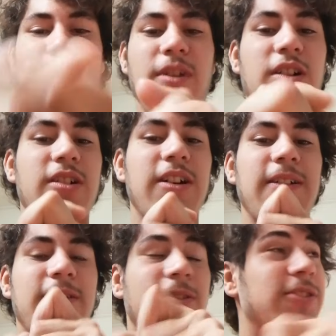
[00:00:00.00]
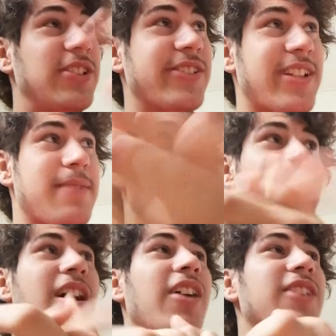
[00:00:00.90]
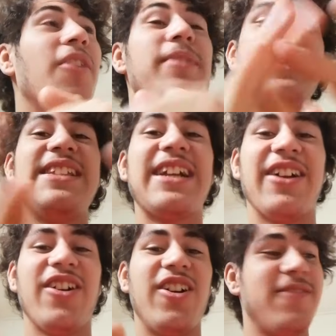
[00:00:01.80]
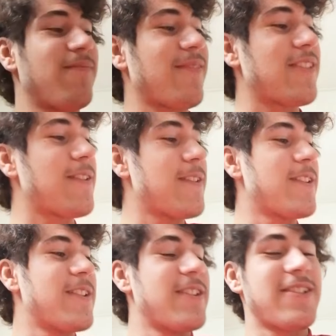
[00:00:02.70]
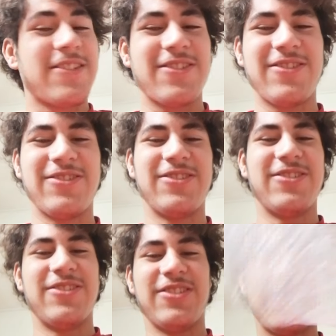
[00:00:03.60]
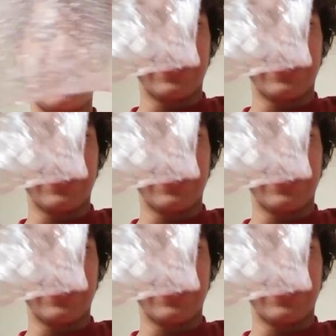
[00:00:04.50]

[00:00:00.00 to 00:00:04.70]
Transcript: mache. Und das mache ich halt dann mit diesem Kanal. Und